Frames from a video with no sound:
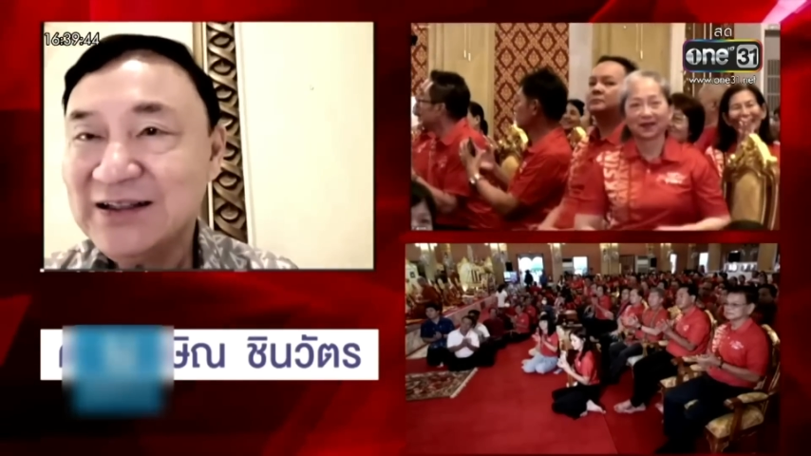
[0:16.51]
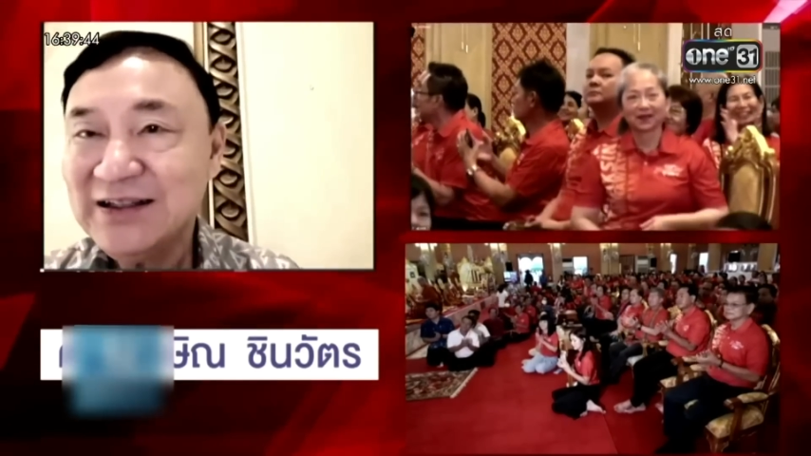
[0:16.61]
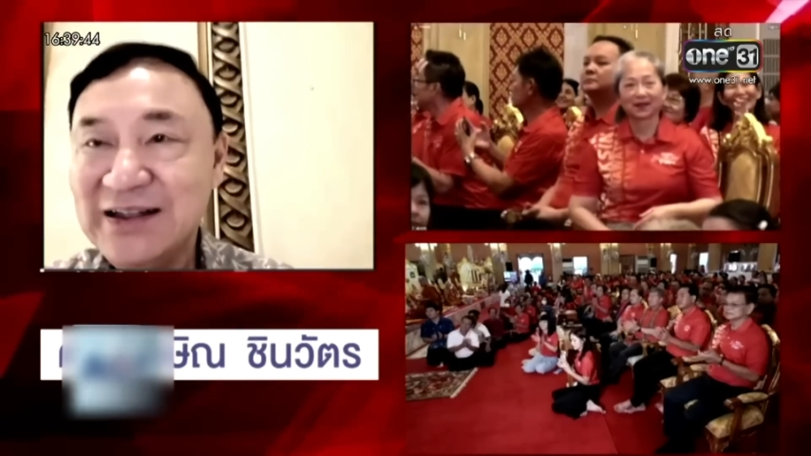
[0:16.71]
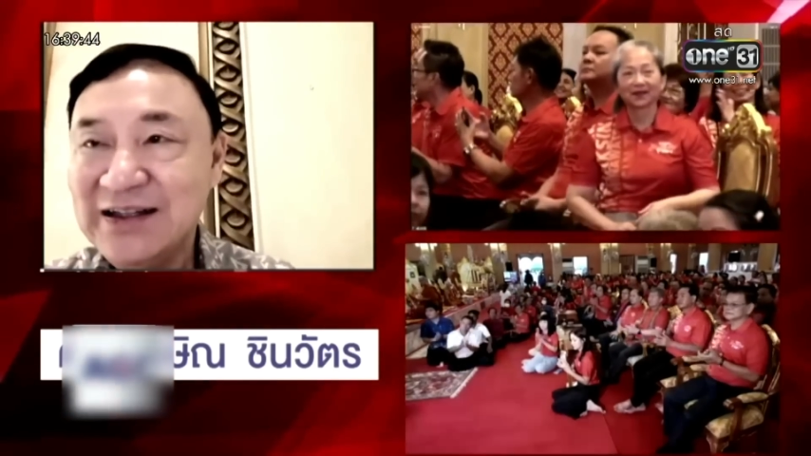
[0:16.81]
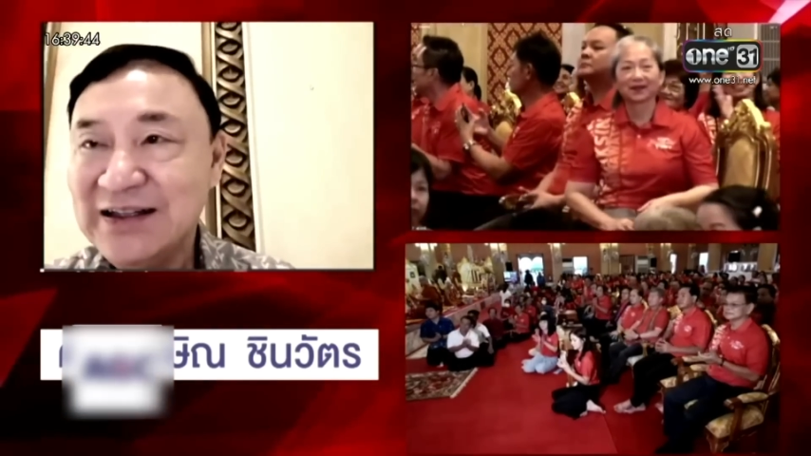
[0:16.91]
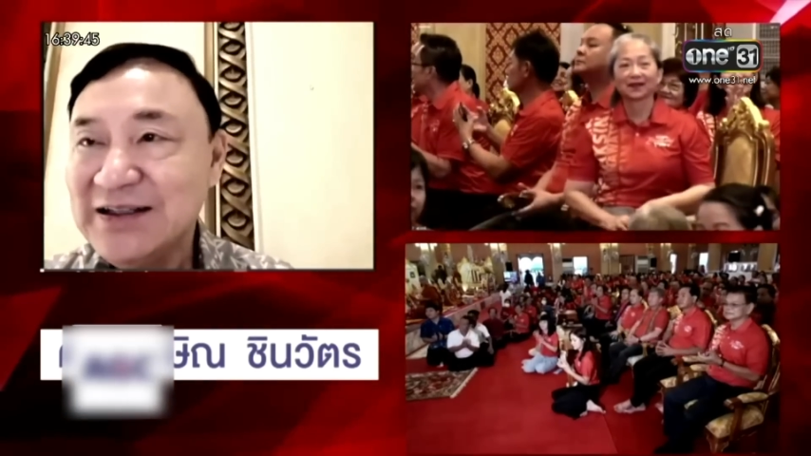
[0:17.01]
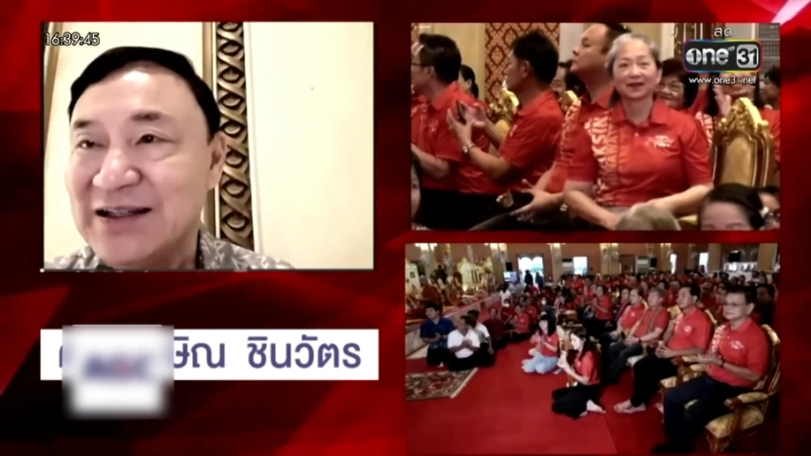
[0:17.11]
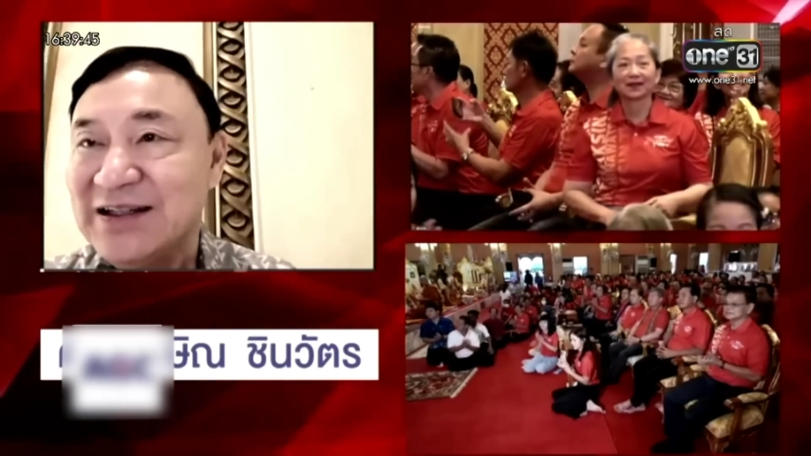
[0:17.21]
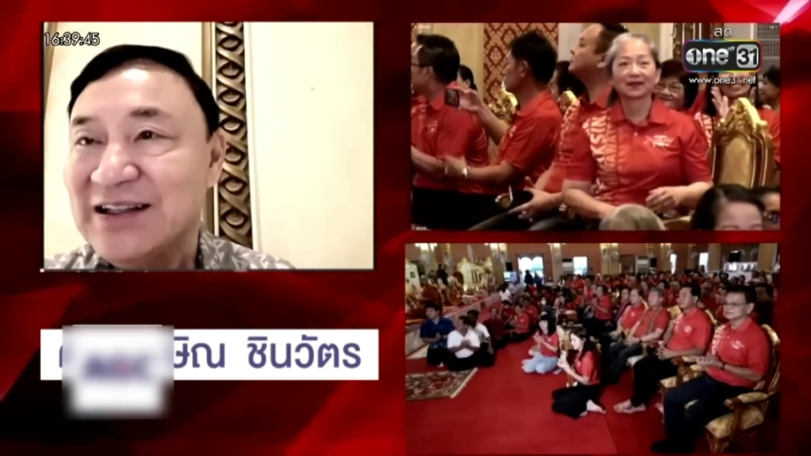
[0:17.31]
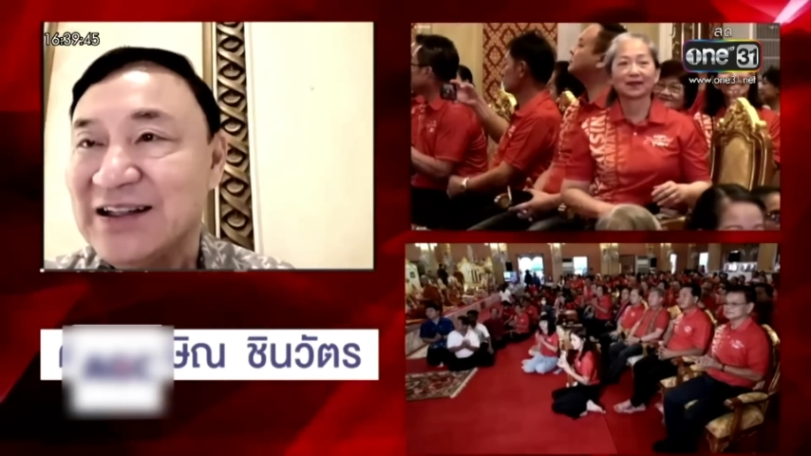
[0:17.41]
ที่
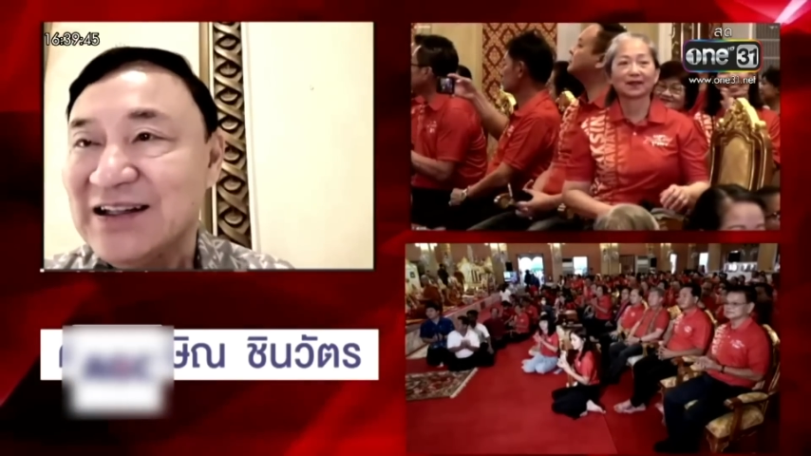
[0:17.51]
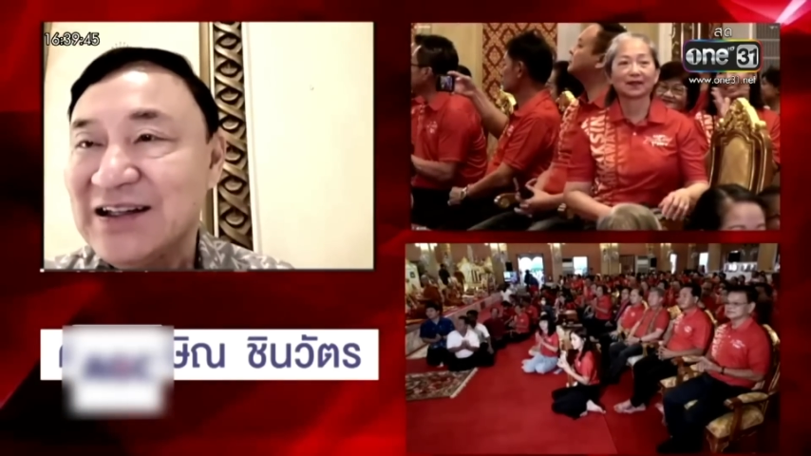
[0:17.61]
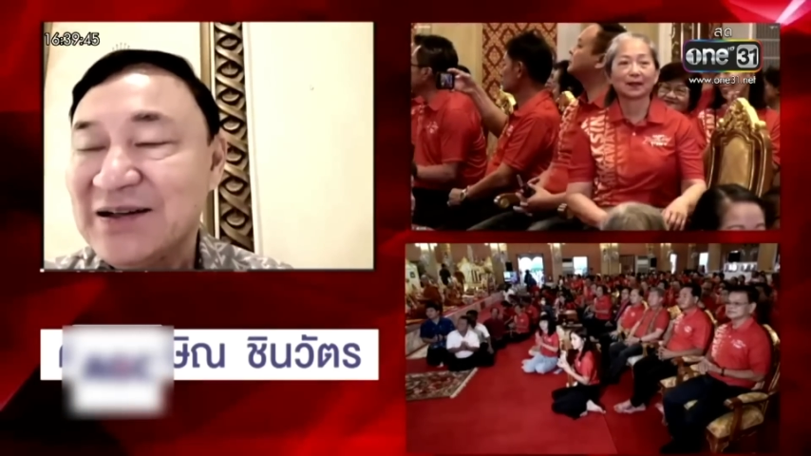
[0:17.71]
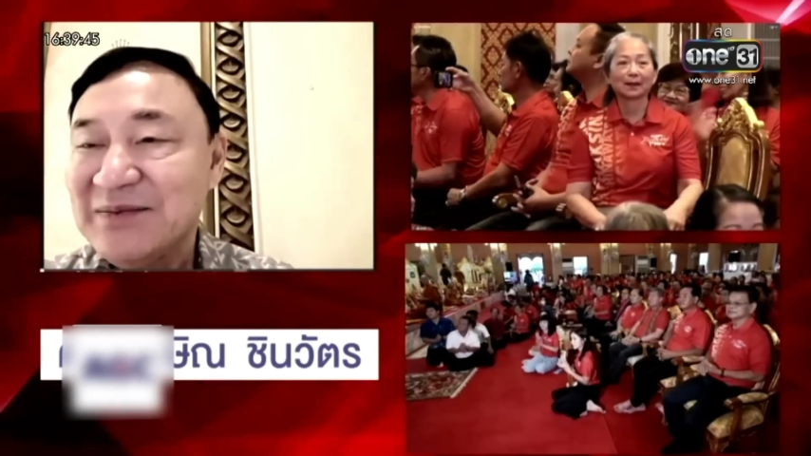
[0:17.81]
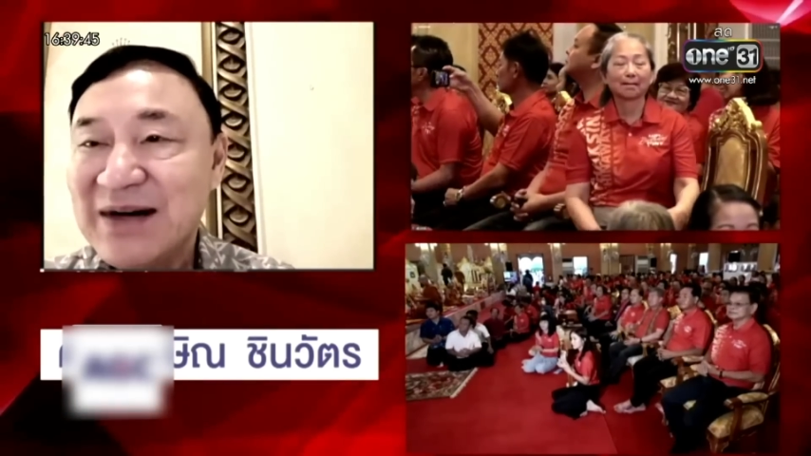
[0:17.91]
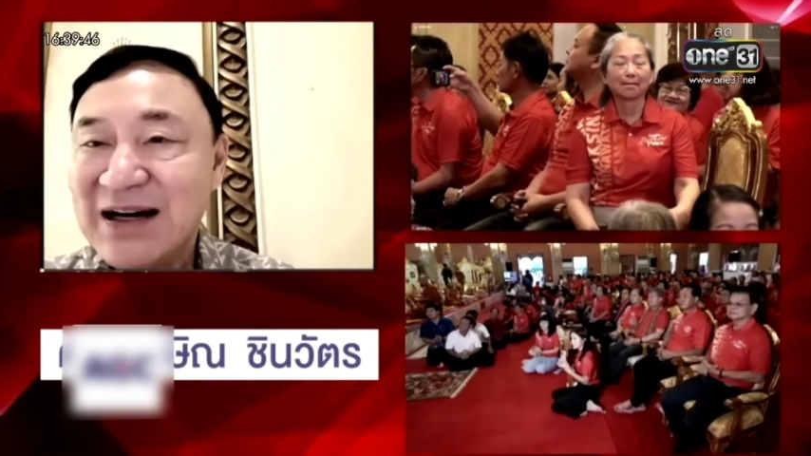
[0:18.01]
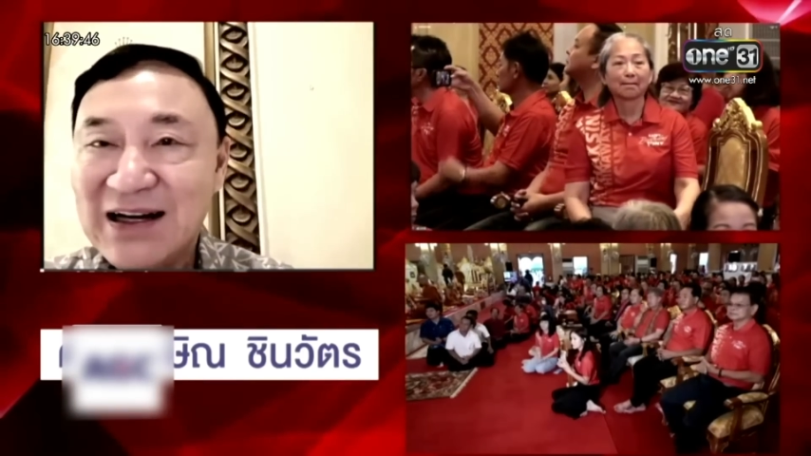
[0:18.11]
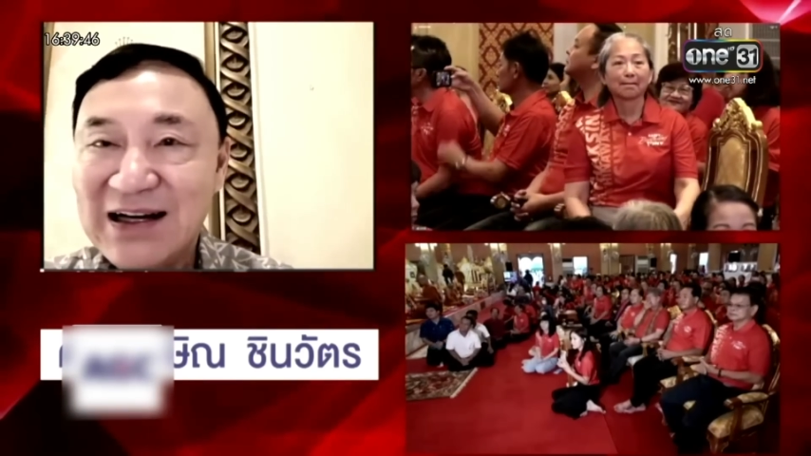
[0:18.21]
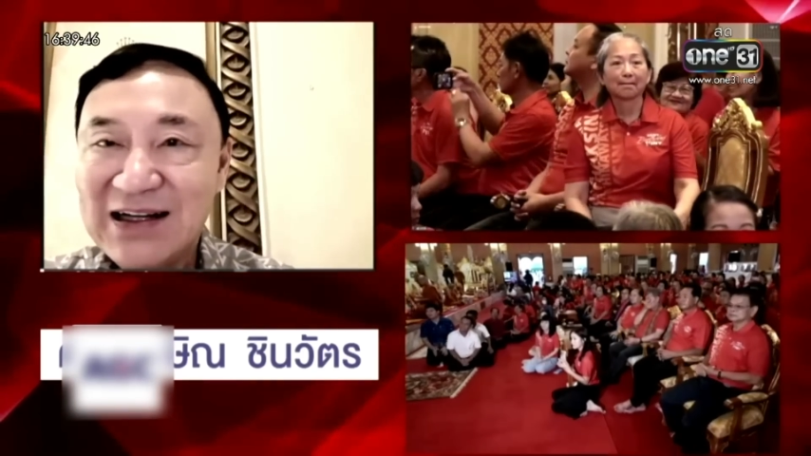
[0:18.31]
มา